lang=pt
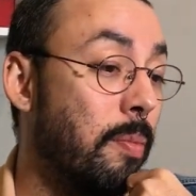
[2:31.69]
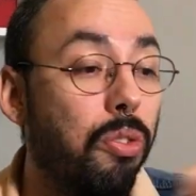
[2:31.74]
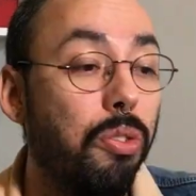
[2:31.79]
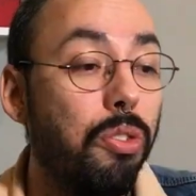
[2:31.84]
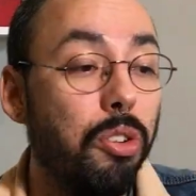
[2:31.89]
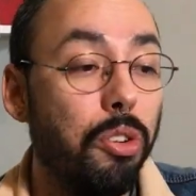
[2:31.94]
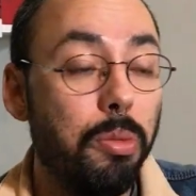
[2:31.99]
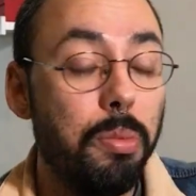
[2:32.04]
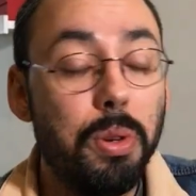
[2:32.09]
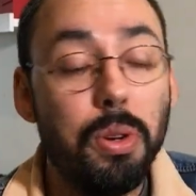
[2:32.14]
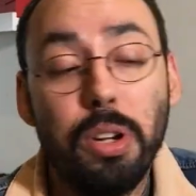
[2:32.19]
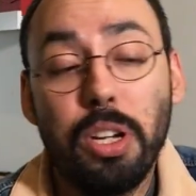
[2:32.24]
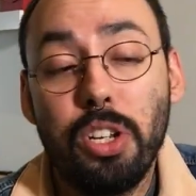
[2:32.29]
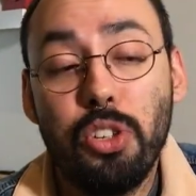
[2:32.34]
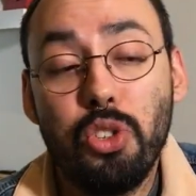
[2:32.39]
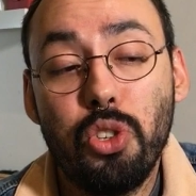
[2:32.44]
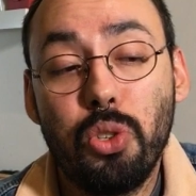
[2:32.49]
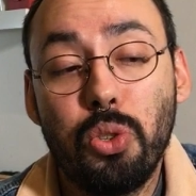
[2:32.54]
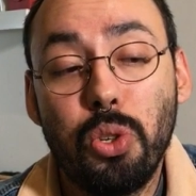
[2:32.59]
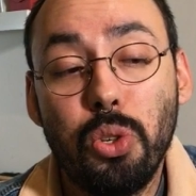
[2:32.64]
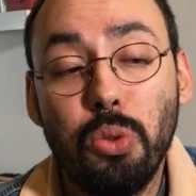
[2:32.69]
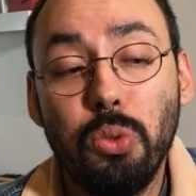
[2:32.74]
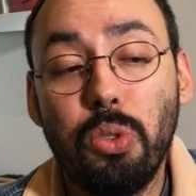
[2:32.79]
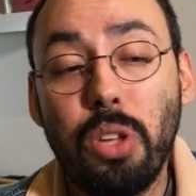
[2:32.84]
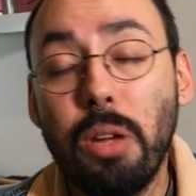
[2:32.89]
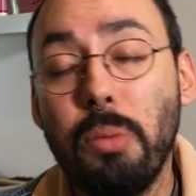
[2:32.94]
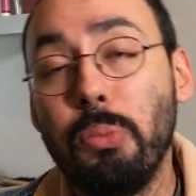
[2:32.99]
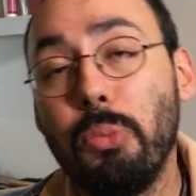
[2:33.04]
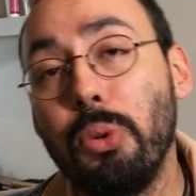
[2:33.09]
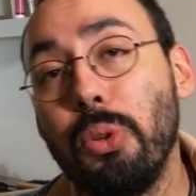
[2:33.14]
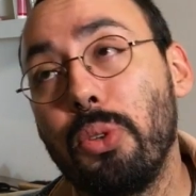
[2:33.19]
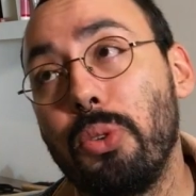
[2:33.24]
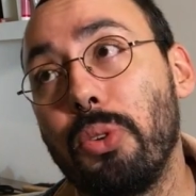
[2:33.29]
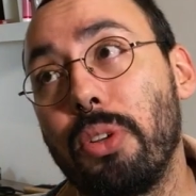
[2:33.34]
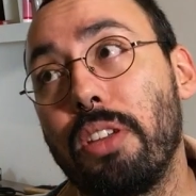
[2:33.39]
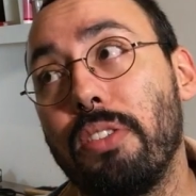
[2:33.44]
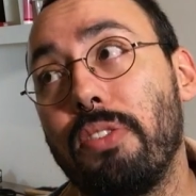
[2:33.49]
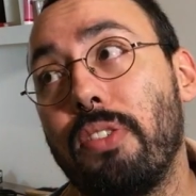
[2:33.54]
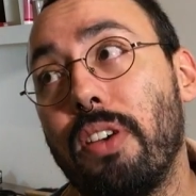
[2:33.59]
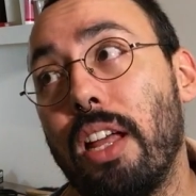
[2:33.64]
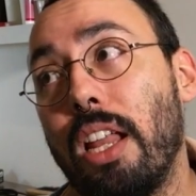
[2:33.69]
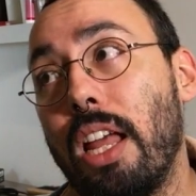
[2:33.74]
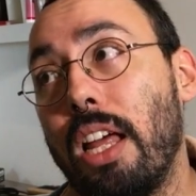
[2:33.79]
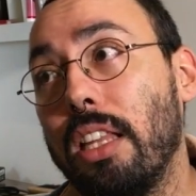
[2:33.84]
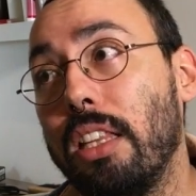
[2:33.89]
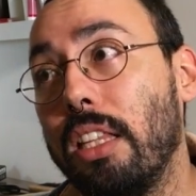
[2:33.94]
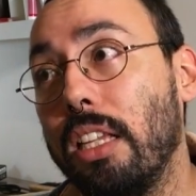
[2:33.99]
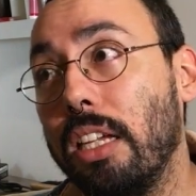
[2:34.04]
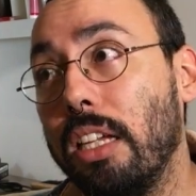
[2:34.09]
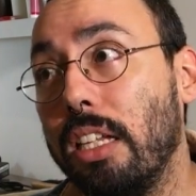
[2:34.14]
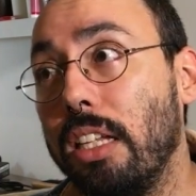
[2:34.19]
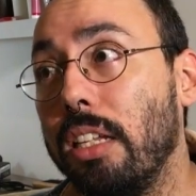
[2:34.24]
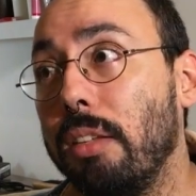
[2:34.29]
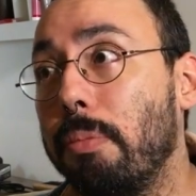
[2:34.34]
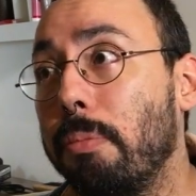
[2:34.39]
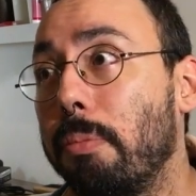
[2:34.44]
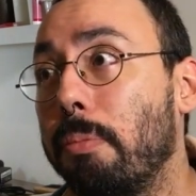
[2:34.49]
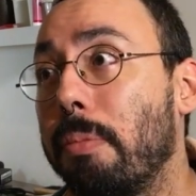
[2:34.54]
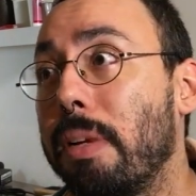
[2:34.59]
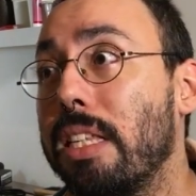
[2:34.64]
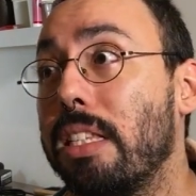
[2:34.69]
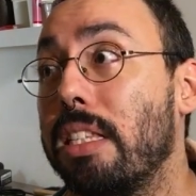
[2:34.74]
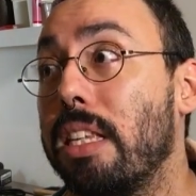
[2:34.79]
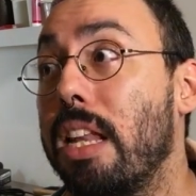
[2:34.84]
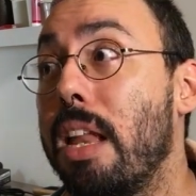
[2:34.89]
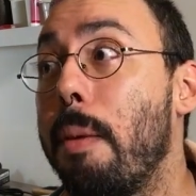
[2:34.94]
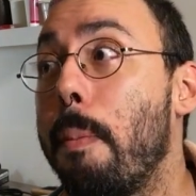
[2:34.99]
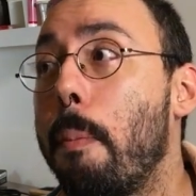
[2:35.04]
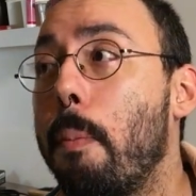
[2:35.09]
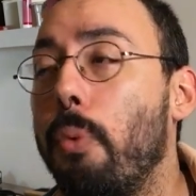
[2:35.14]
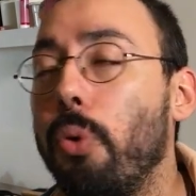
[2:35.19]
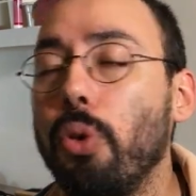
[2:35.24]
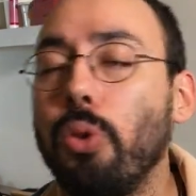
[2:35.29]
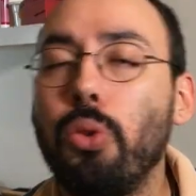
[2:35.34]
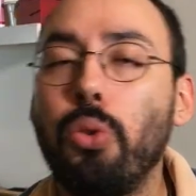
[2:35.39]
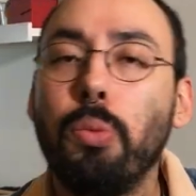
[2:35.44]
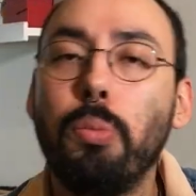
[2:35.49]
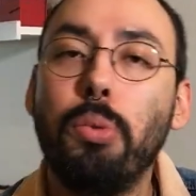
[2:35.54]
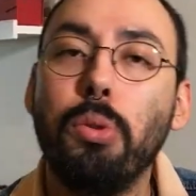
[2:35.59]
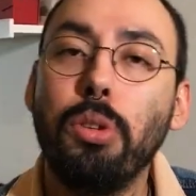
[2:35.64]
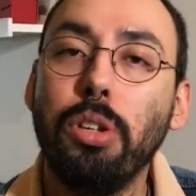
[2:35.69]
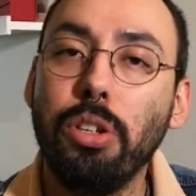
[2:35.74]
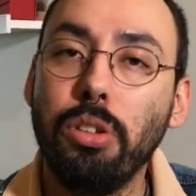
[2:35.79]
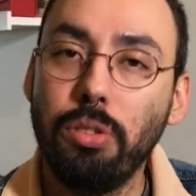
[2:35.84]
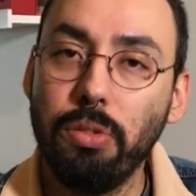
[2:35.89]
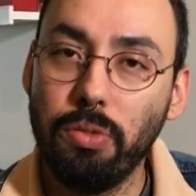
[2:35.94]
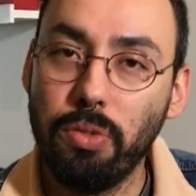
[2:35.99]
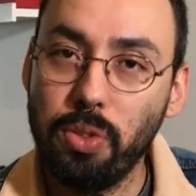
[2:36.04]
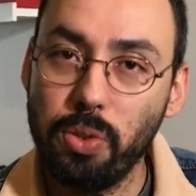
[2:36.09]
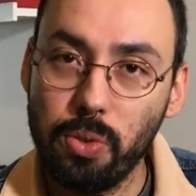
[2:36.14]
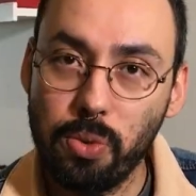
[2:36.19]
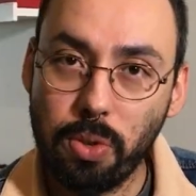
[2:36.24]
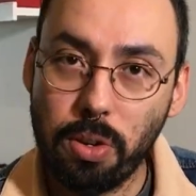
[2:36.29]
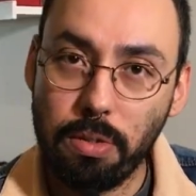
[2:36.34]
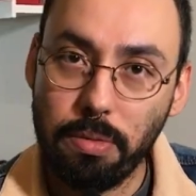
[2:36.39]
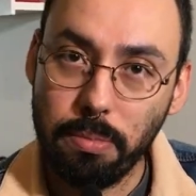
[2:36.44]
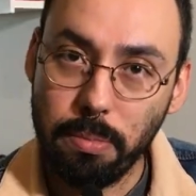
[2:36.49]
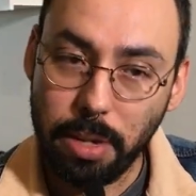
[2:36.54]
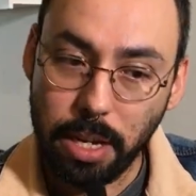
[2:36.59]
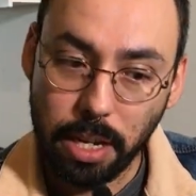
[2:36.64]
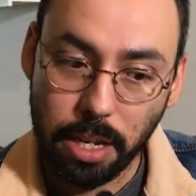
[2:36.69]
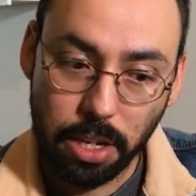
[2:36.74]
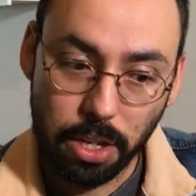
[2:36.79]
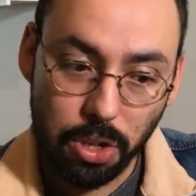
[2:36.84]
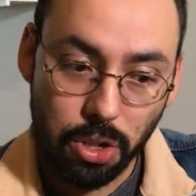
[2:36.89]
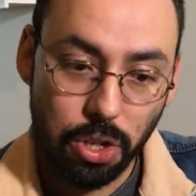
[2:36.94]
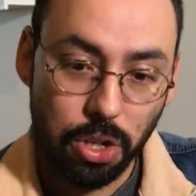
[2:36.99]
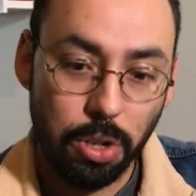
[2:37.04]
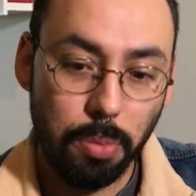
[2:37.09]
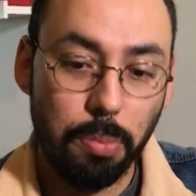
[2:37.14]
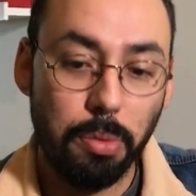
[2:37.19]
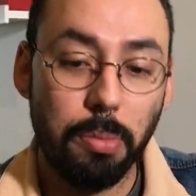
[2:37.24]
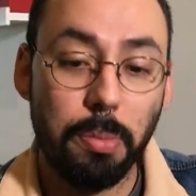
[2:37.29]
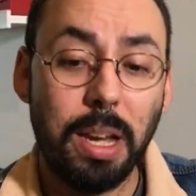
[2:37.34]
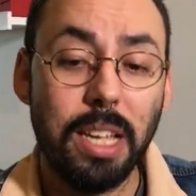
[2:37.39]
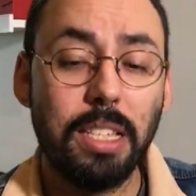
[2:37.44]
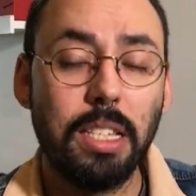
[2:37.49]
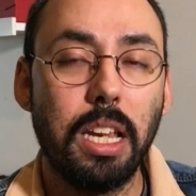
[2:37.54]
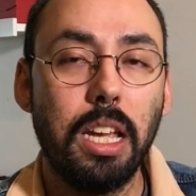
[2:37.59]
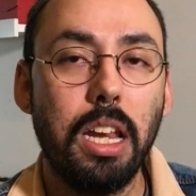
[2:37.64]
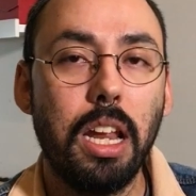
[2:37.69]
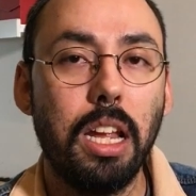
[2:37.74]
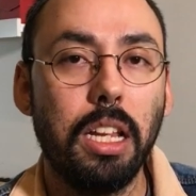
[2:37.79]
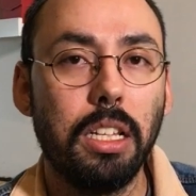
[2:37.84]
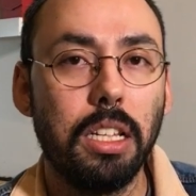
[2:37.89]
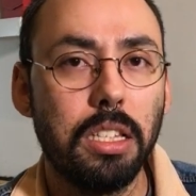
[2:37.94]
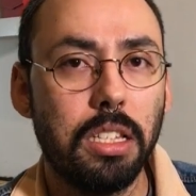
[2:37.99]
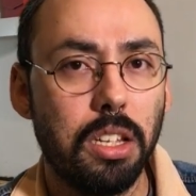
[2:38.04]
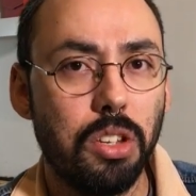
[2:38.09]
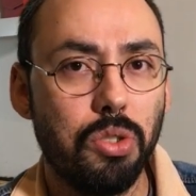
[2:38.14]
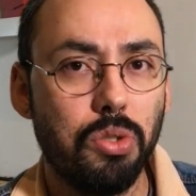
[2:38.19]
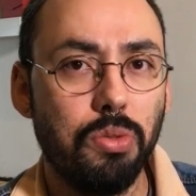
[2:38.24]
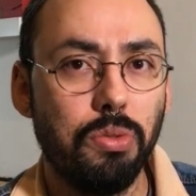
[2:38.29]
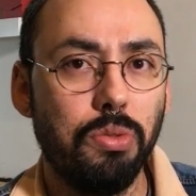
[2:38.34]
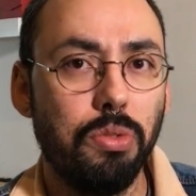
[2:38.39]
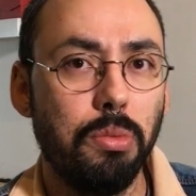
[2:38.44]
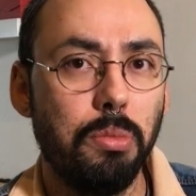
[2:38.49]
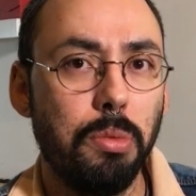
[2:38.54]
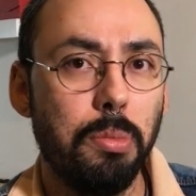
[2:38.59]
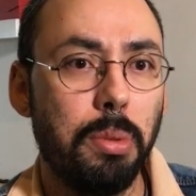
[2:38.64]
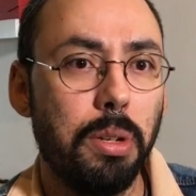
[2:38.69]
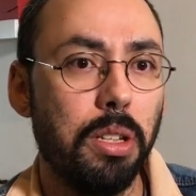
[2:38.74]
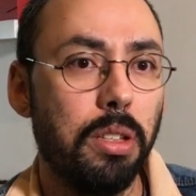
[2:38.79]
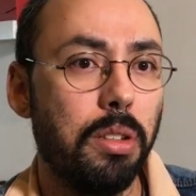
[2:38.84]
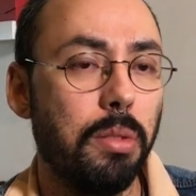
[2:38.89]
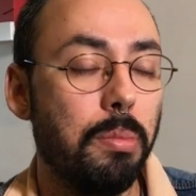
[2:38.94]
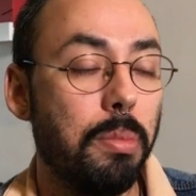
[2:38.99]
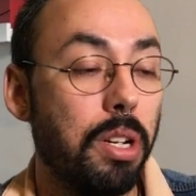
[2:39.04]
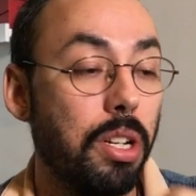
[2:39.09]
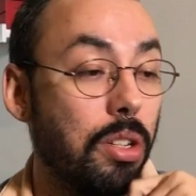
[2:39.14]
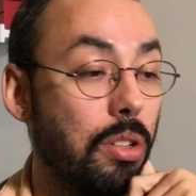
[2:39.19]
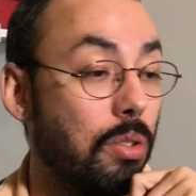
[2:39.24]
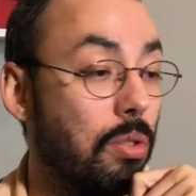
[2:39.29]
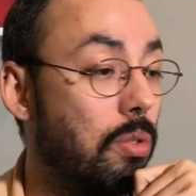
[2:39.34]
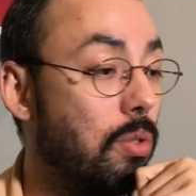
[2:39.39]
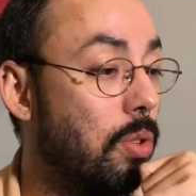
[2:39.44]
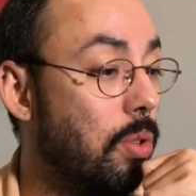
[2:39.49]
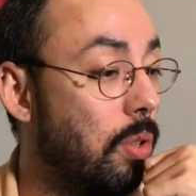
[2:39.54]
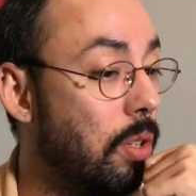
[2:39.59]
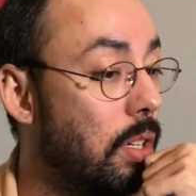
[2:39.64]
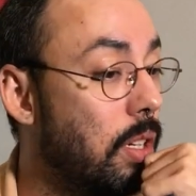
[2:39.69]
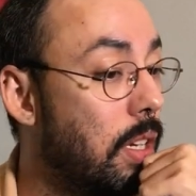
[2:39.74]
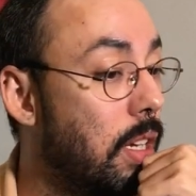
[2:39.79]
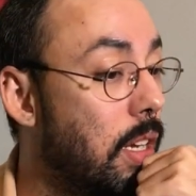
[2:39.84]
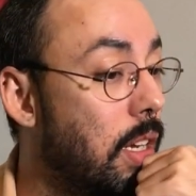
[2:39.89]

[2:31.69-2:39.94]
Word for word: O filme eu acredito que não tem muito o que falar dele, mas ele é muito bonito visualmente, por mais que ele ainda seja um filme preto e branco.